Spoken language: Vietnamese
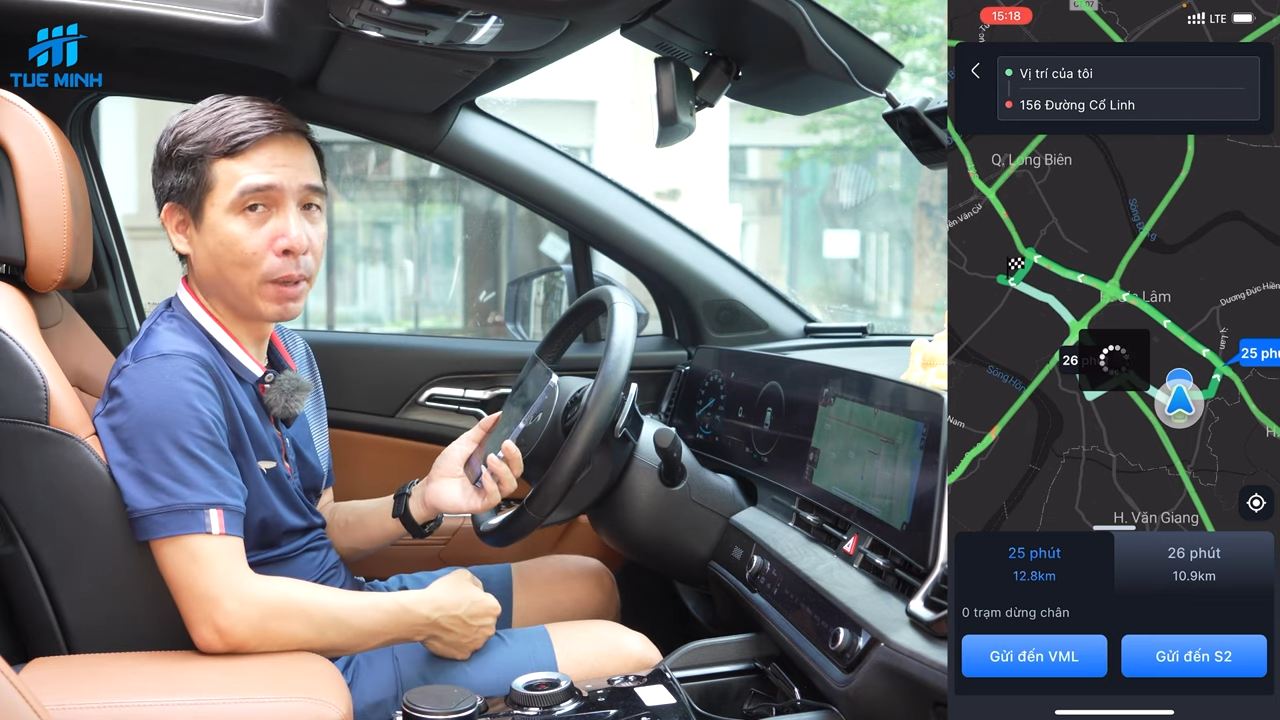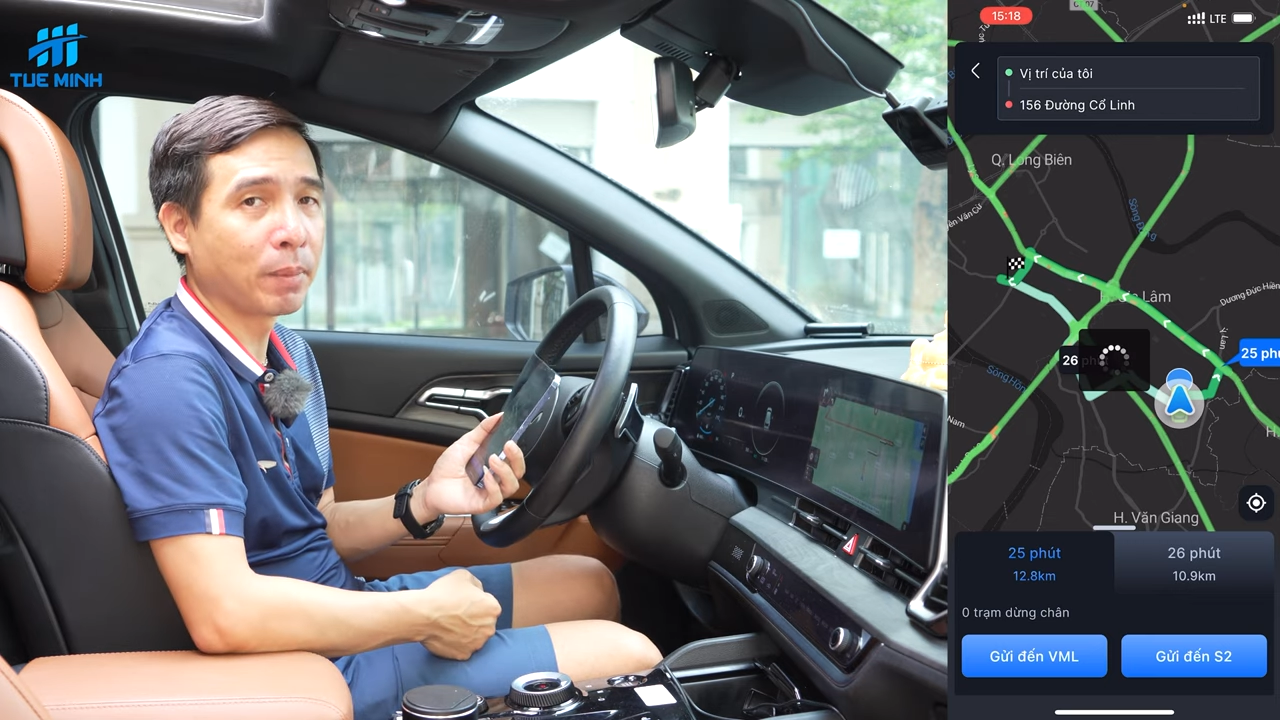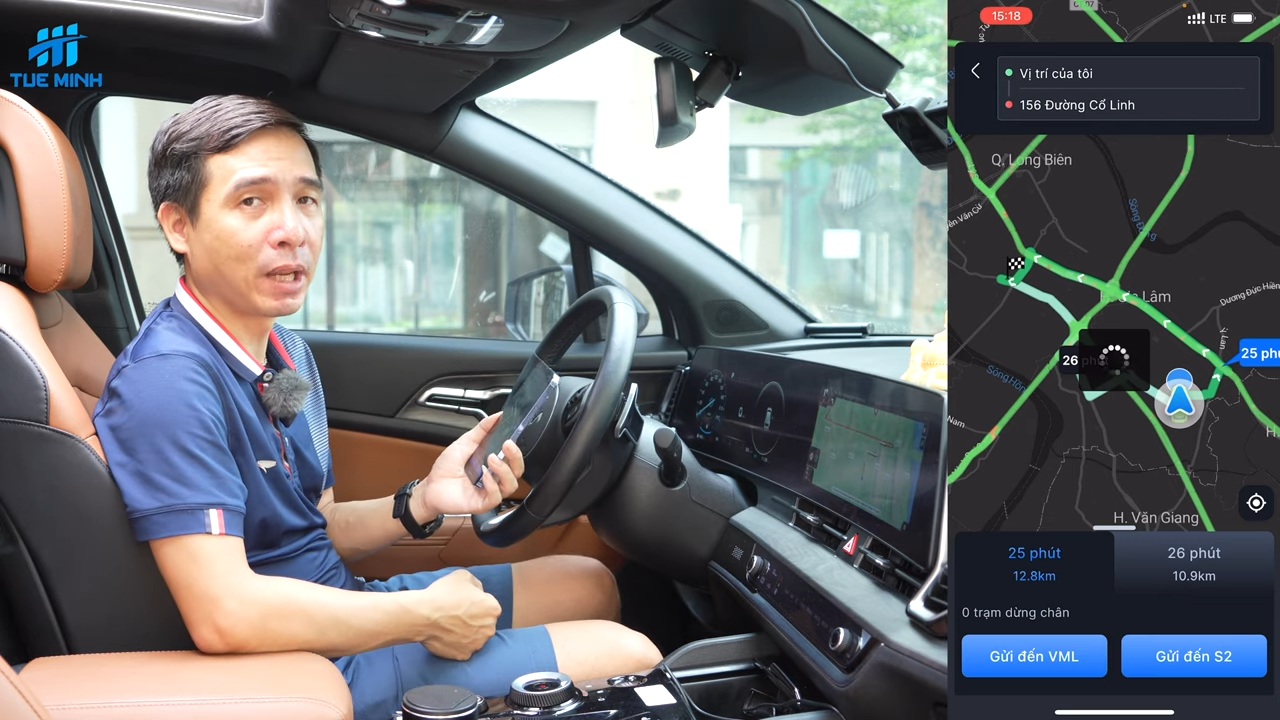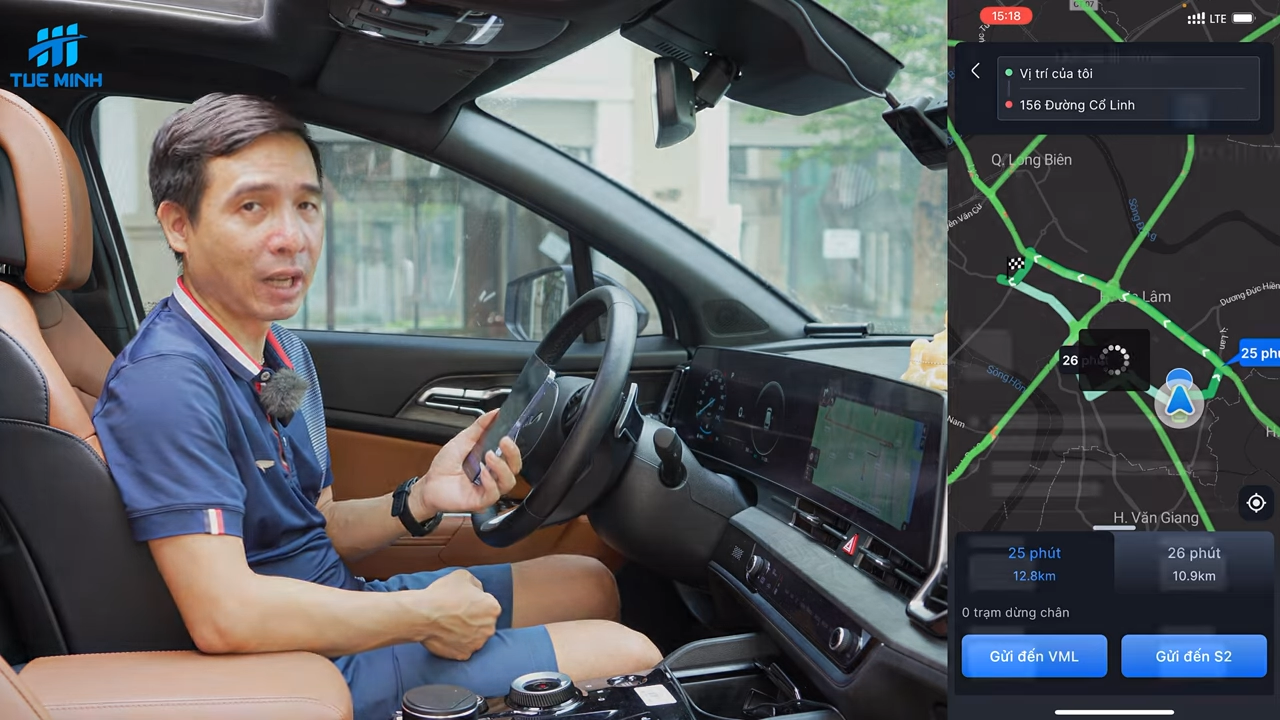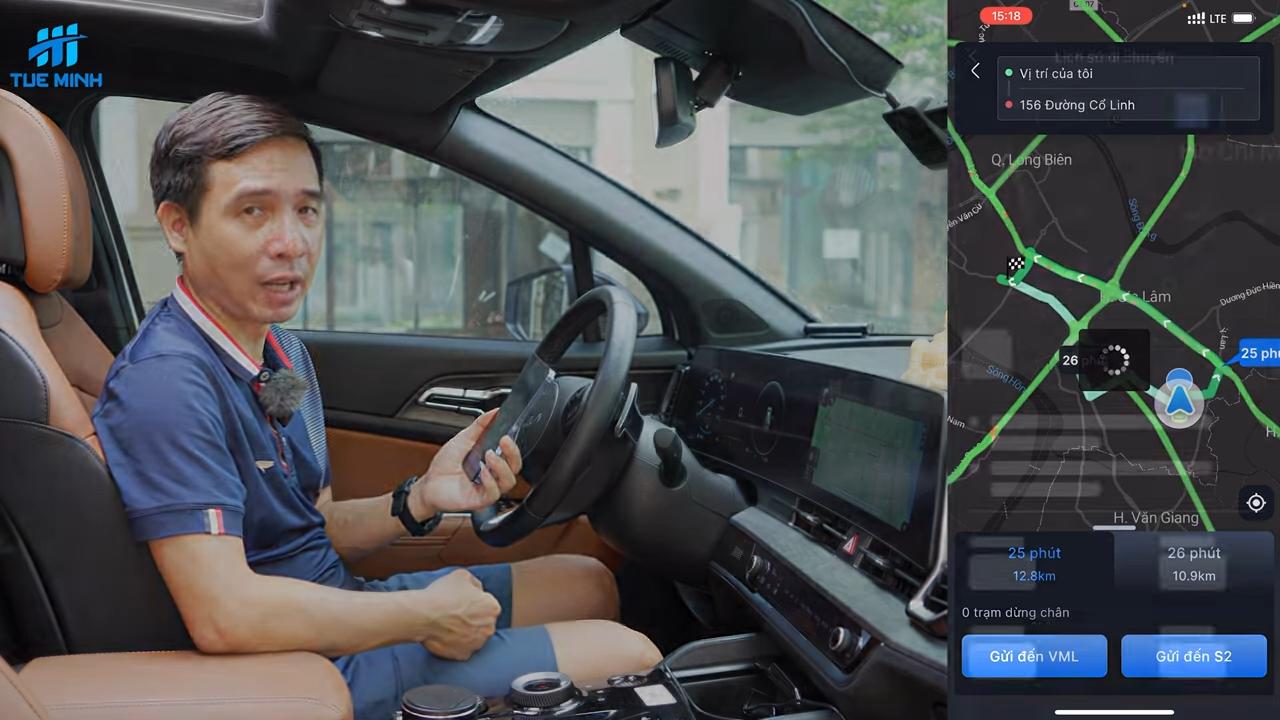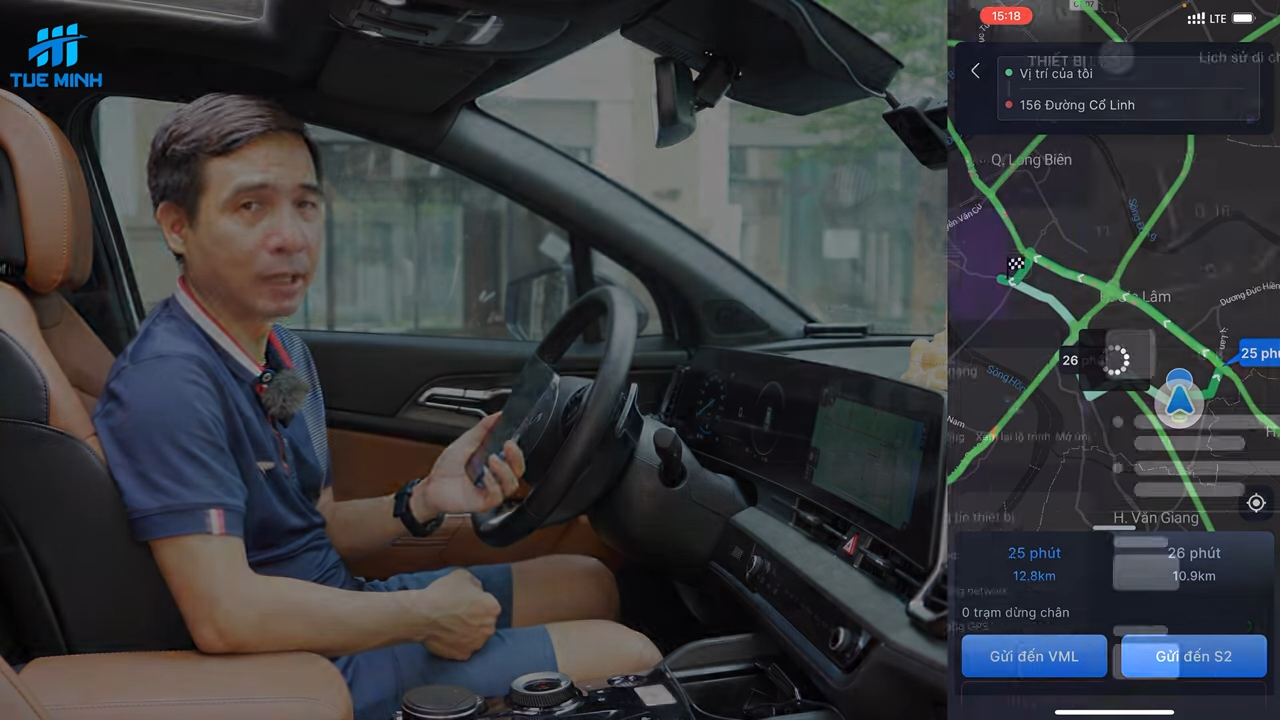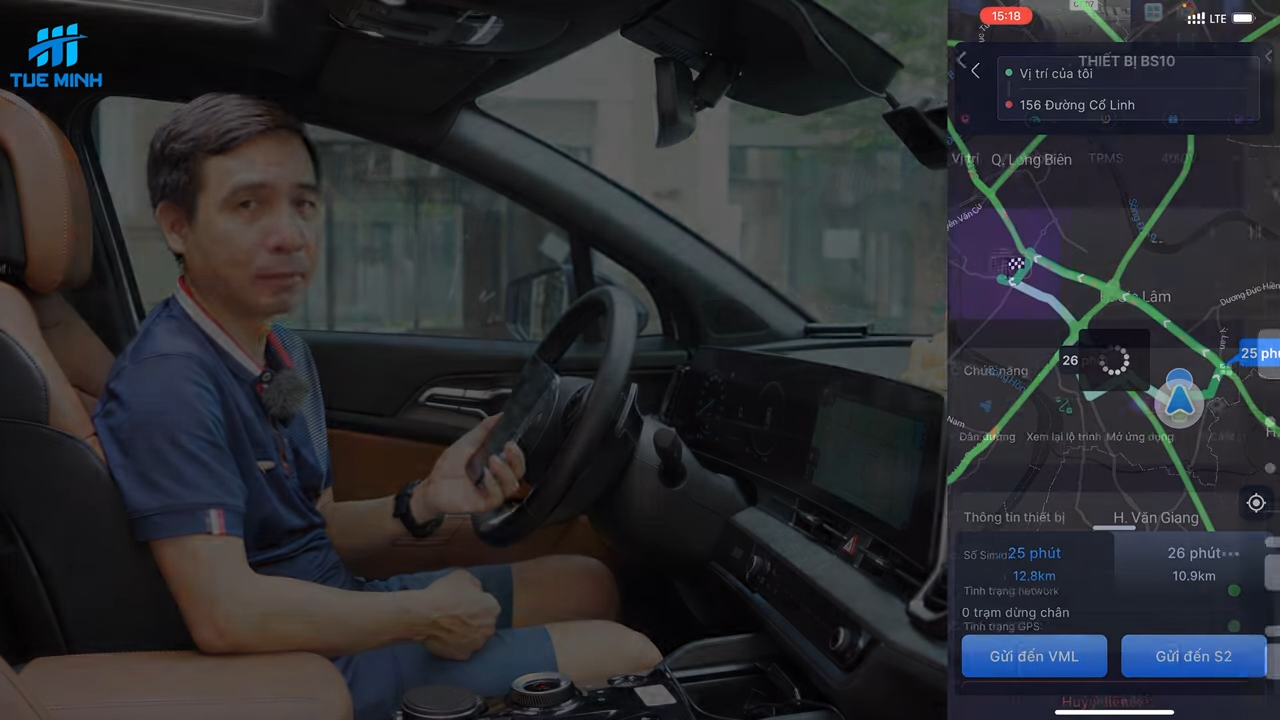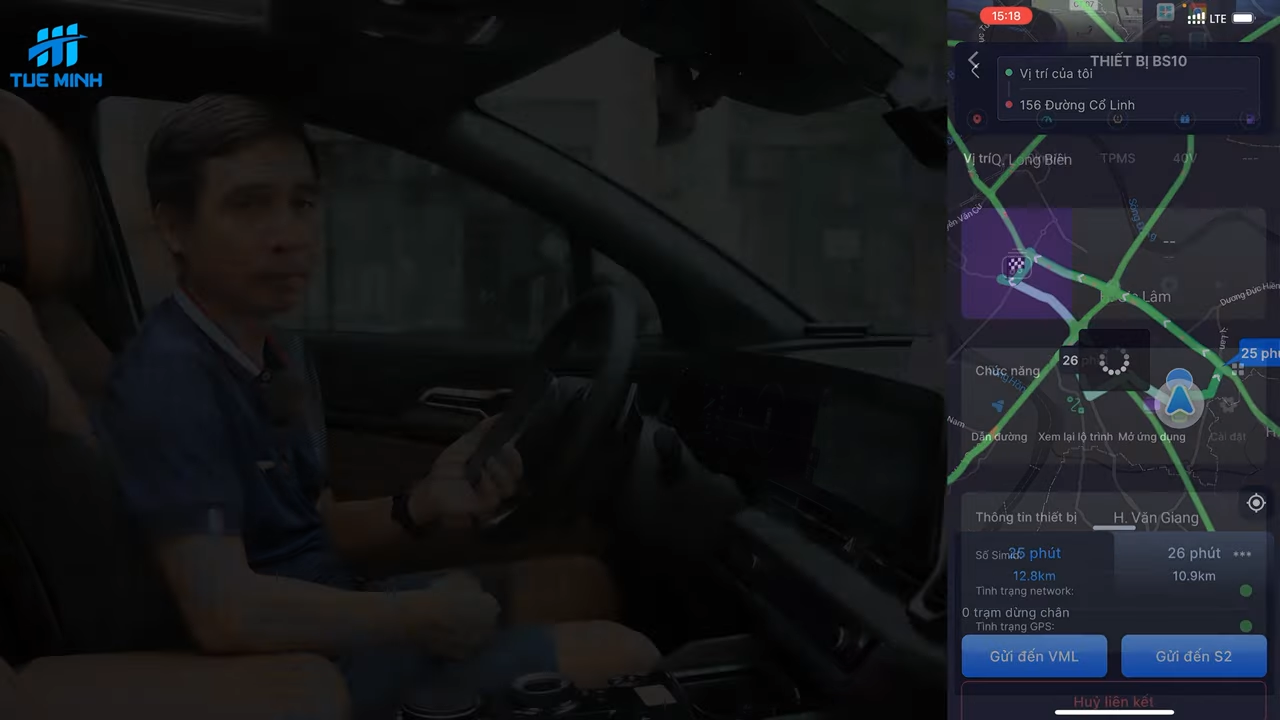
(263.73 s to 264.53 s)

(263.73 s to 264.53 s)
S2